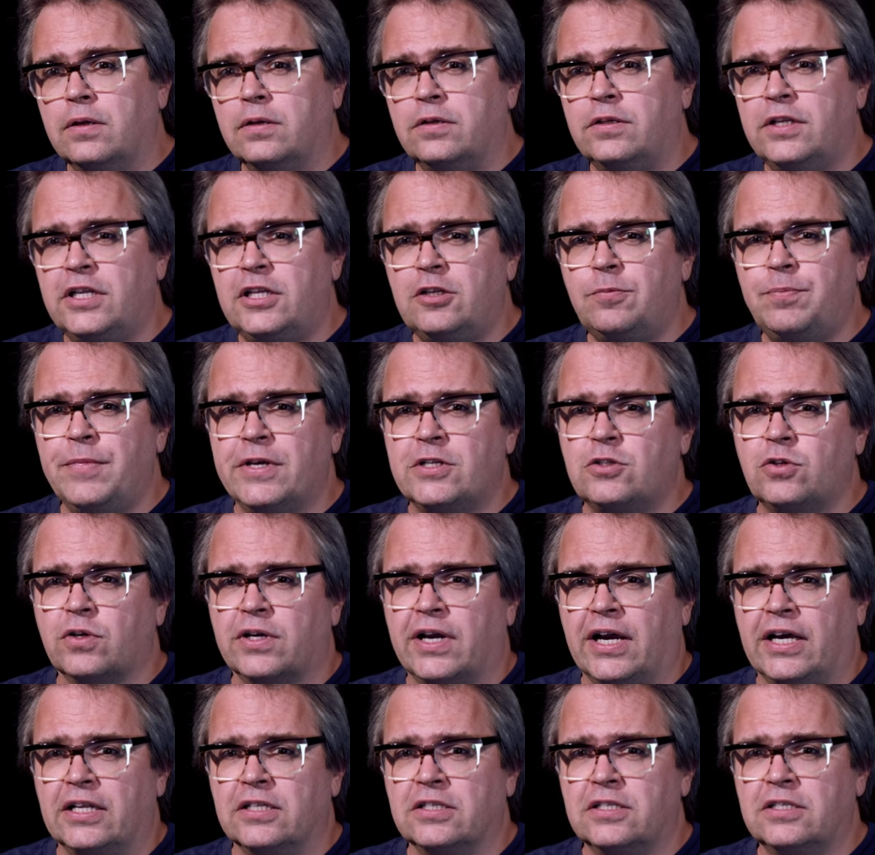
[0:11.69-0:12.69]
Nicht mehr so
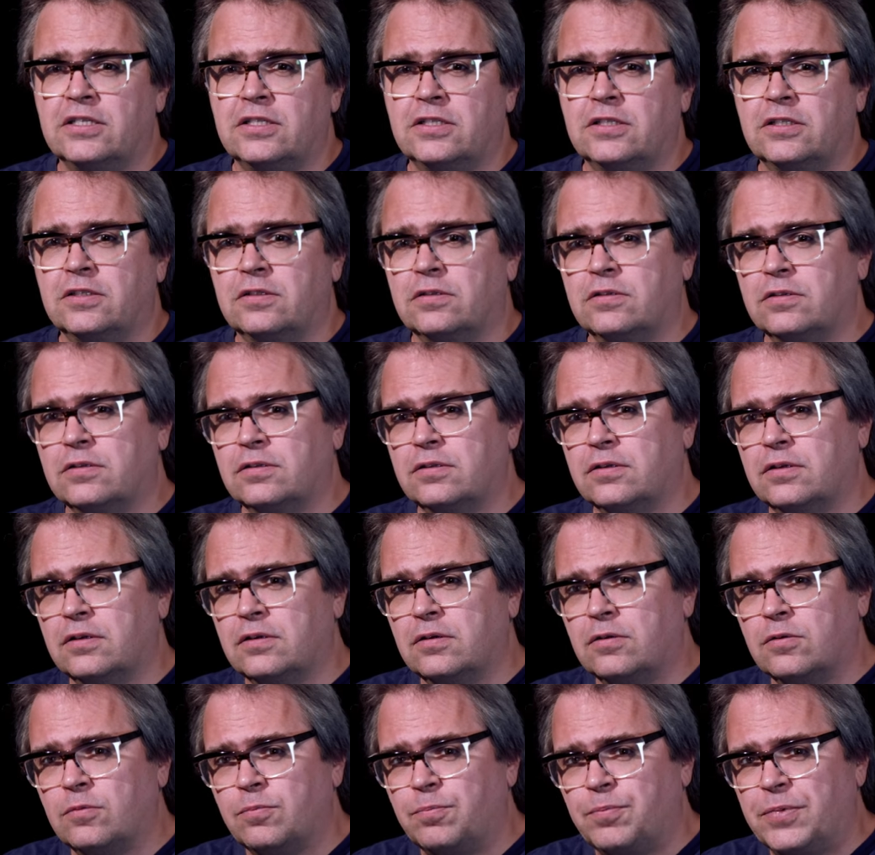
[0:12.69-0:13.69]
ganz
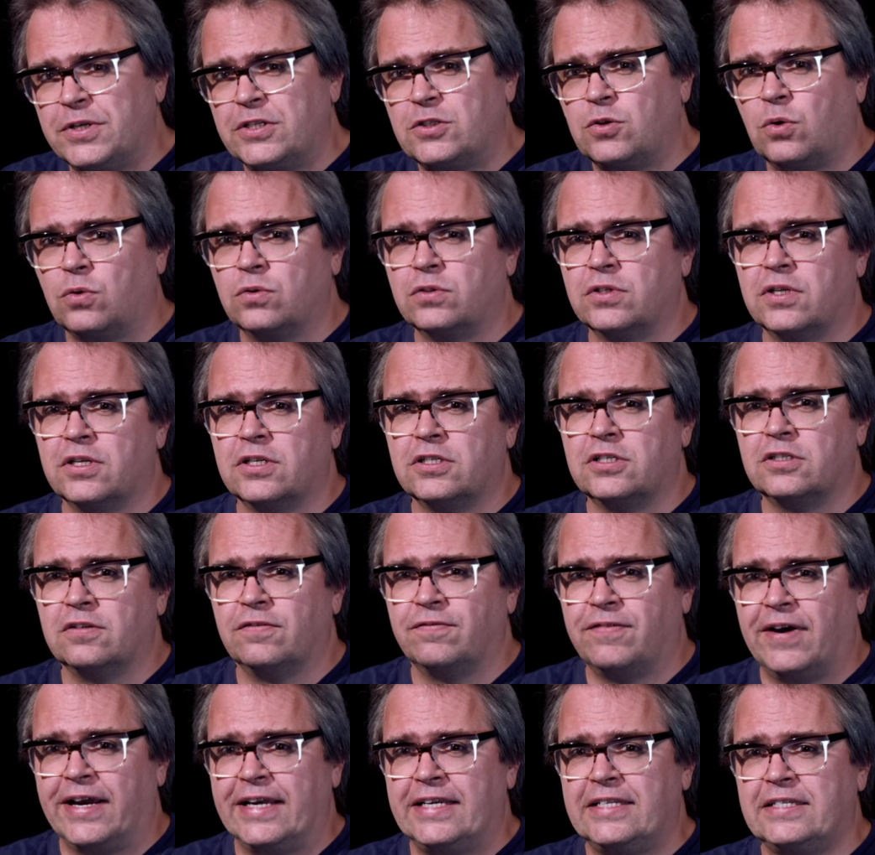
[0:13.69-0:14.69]

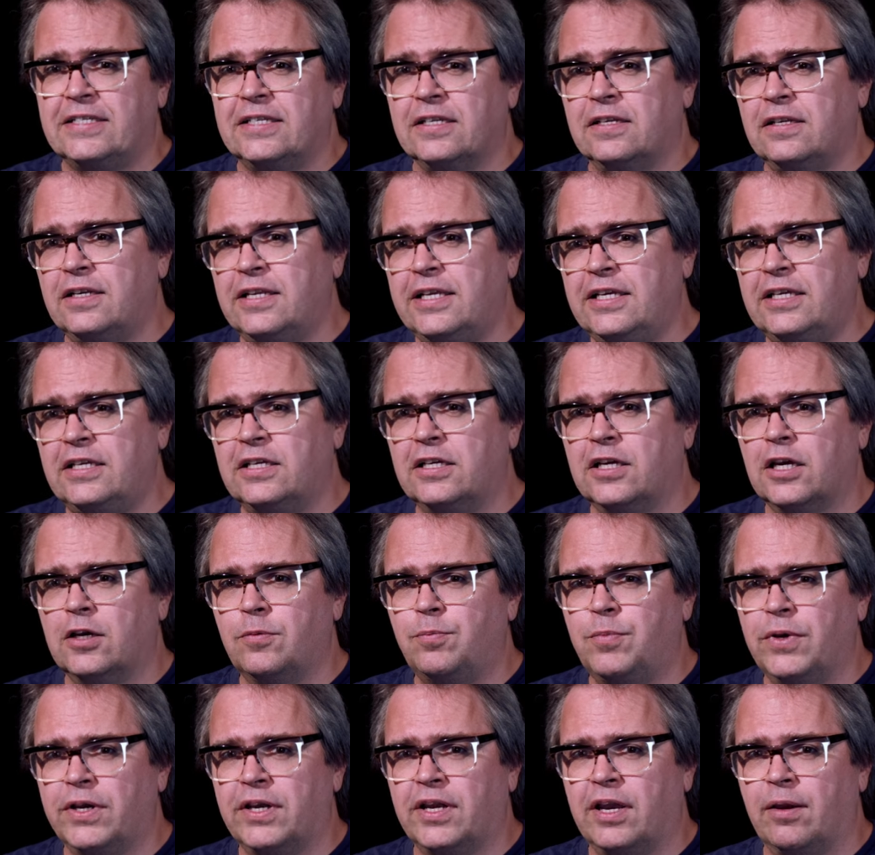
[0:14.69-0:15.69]
besonders weiße
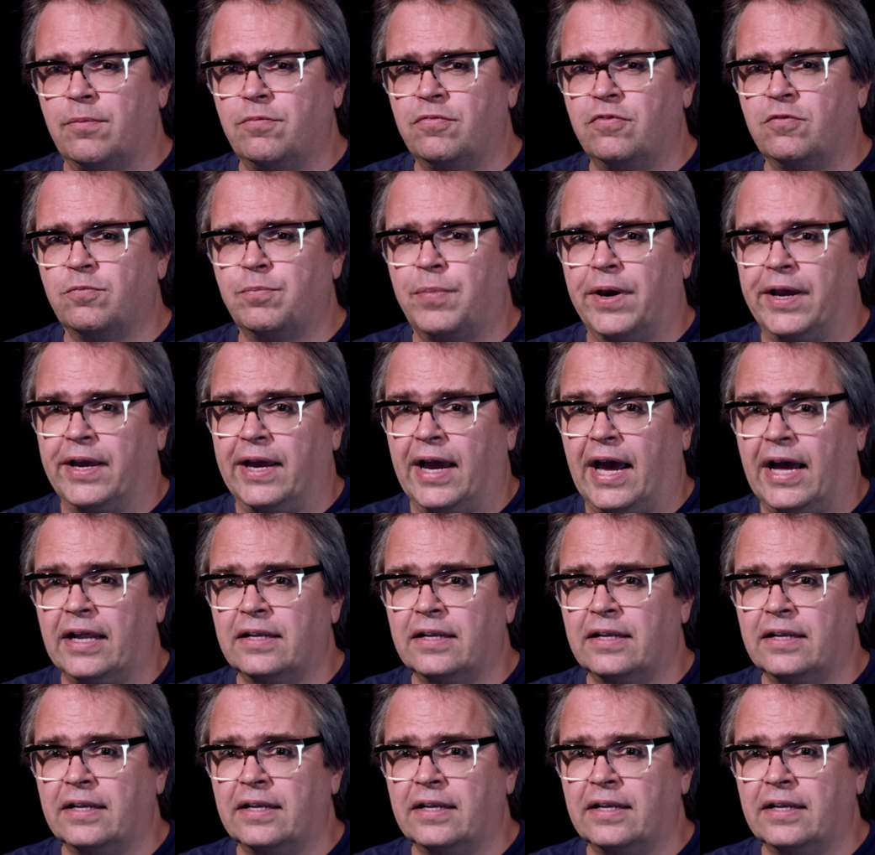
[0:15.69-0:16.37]
Linke bekämpfen bei